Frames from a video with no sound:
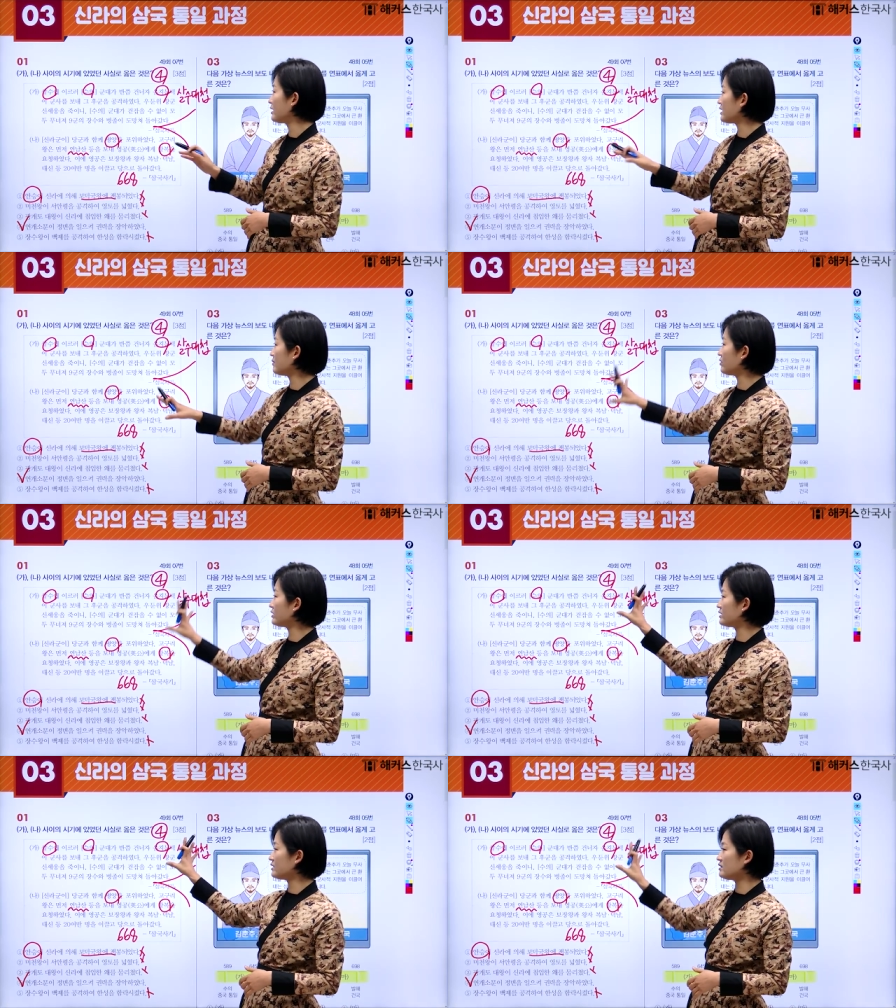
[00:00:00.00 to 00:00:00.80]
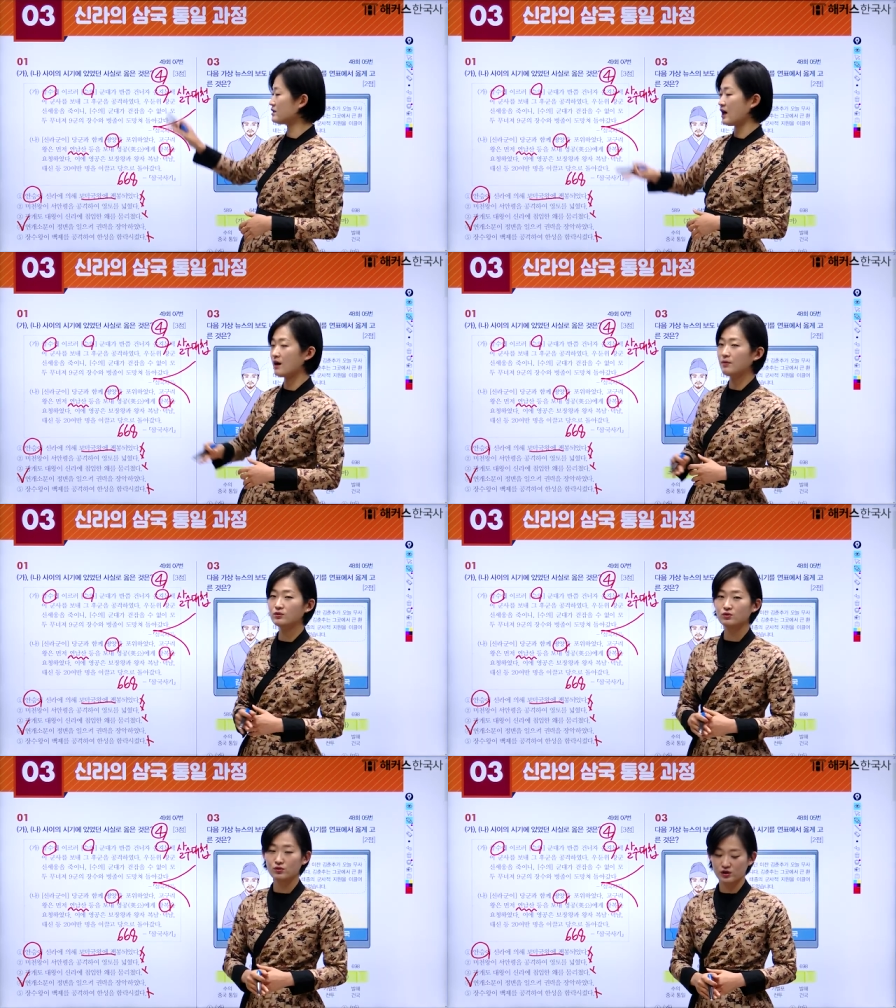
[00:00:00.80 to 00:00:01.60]
1번에는
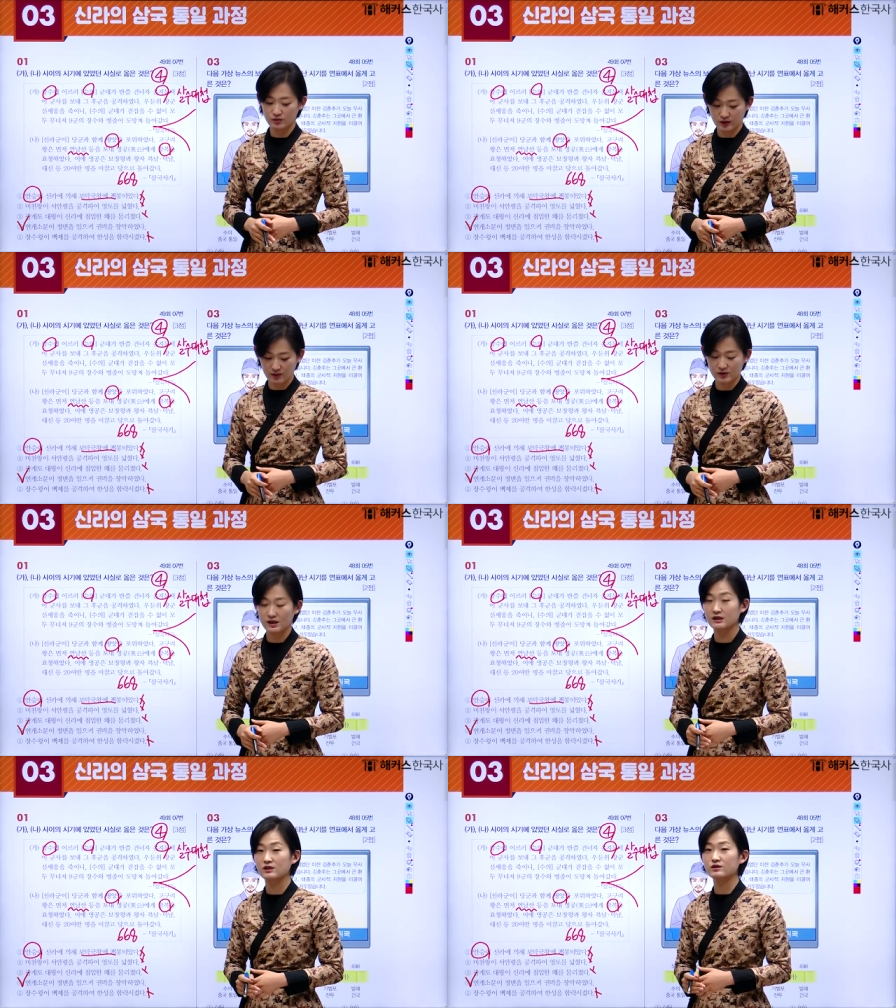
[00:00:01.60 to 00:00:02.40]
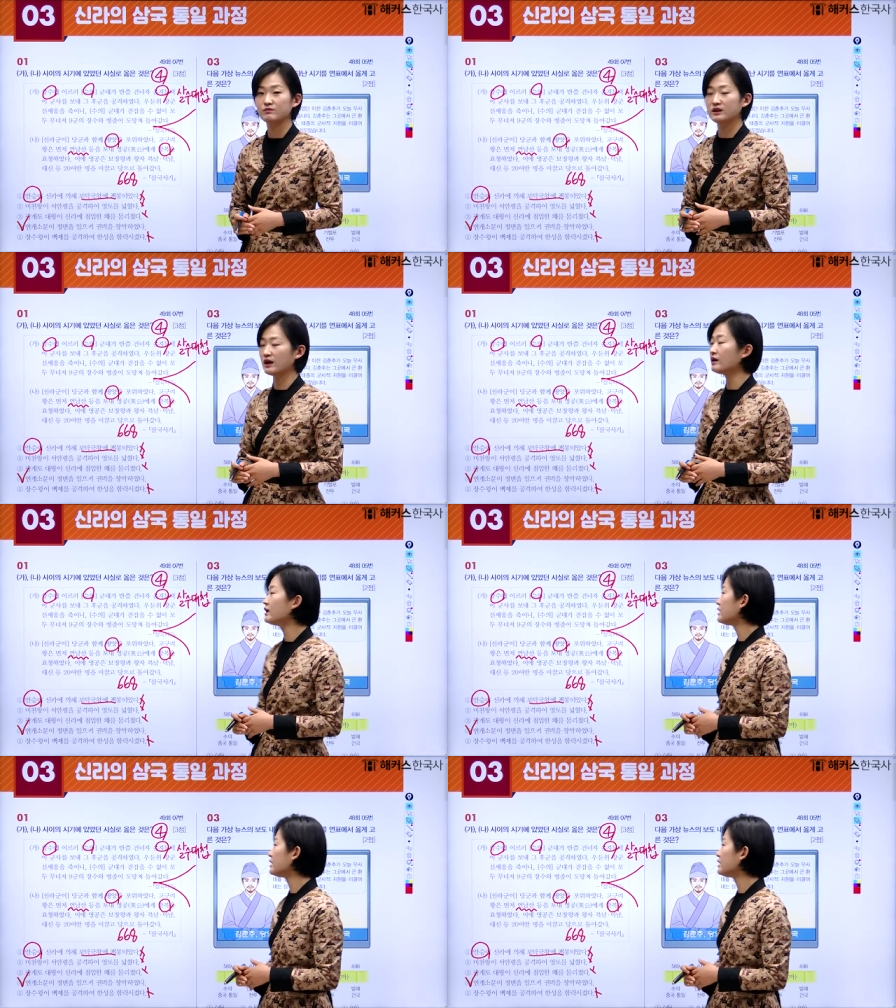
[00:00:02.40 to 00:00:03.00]
4번으로 지금 답을 찾았습니다.